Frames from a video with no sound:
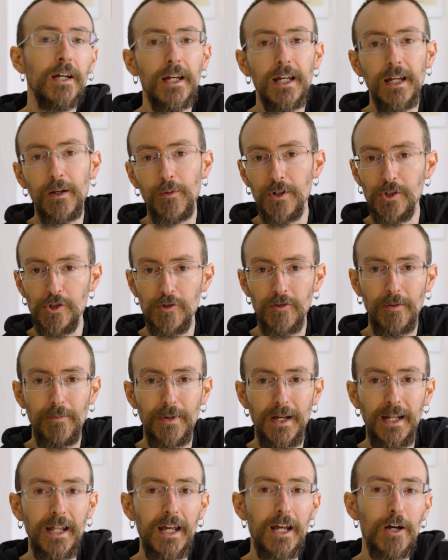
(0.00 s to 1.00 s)
E questo va
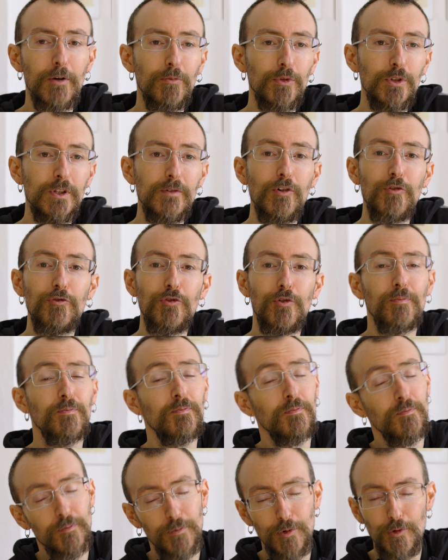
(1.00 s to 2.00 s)
bene, è un motivo
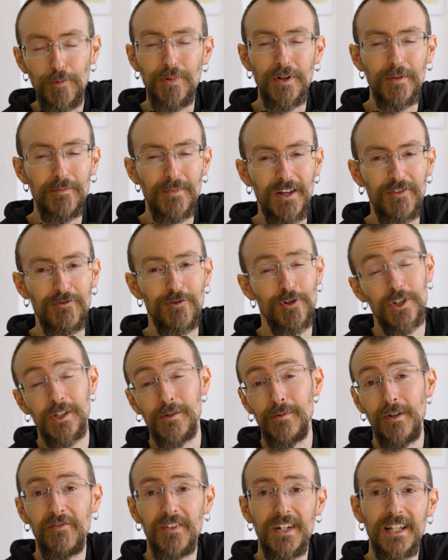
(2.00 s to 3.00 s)
più per me
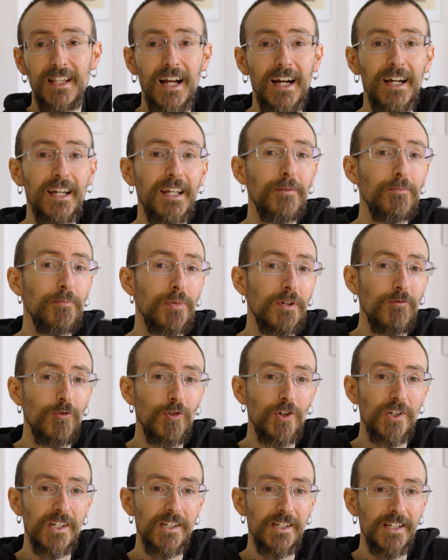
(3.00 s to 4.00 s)
forse, ma in verità anche per
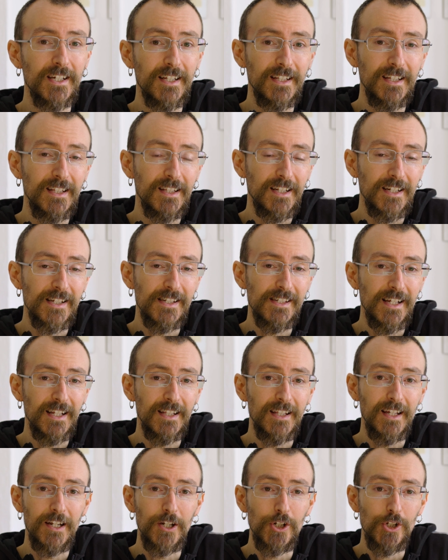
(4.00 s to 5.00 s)
voi se sarete
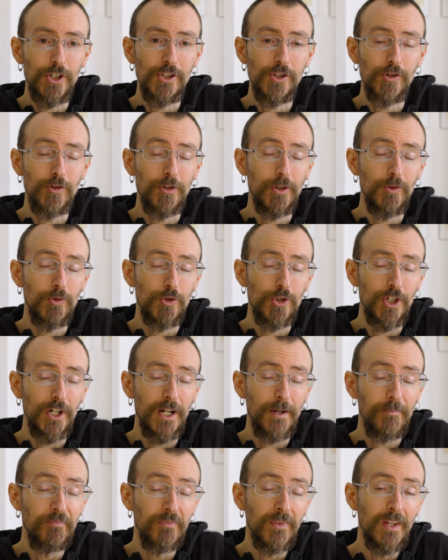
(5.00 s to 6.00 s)
interessati alla recensione che uscirà.
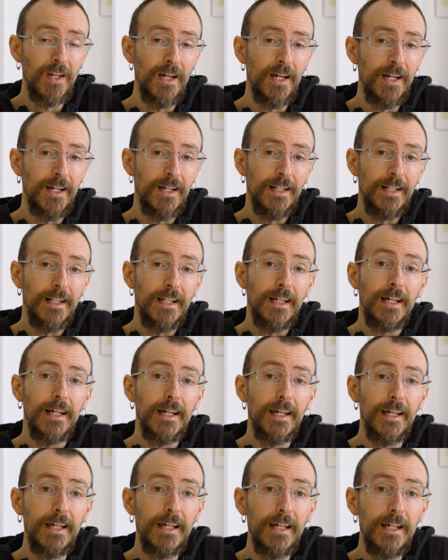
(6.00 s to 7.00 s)

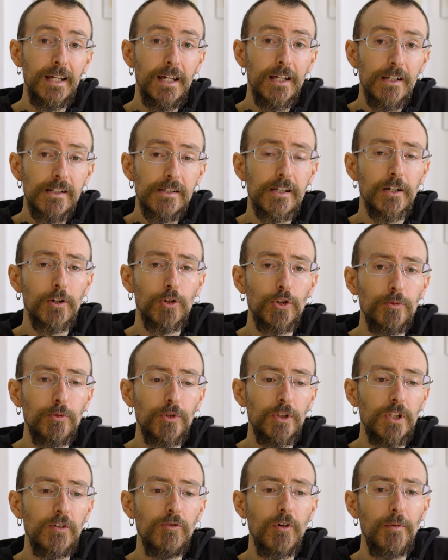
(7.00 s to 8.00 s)
E il secondo
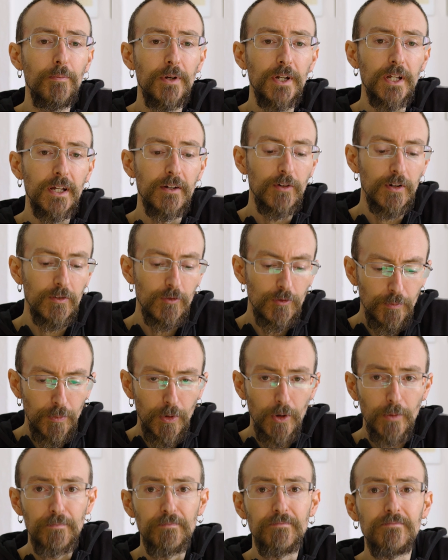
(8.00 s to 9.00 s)
motivo è perché volevo un
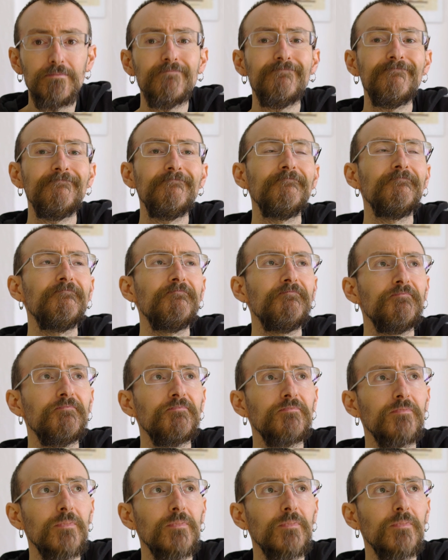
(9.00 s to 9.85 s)
po' mh, mm,